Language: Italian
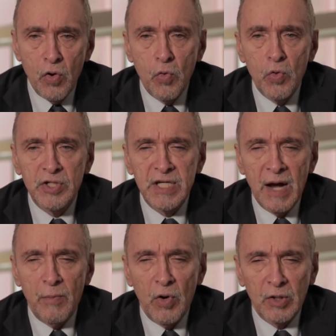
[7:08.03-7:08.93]
con cui
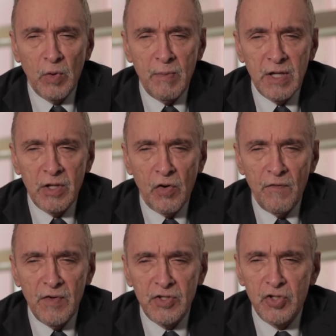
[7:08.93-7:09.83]
siamo attualmente
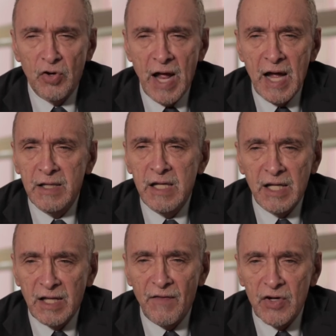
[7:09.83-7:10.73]
convenzionati
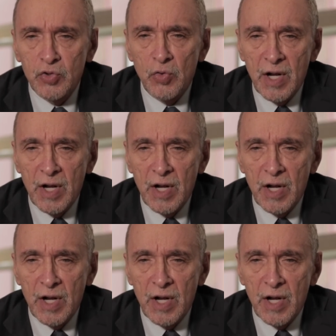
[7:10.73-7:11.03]
attraverso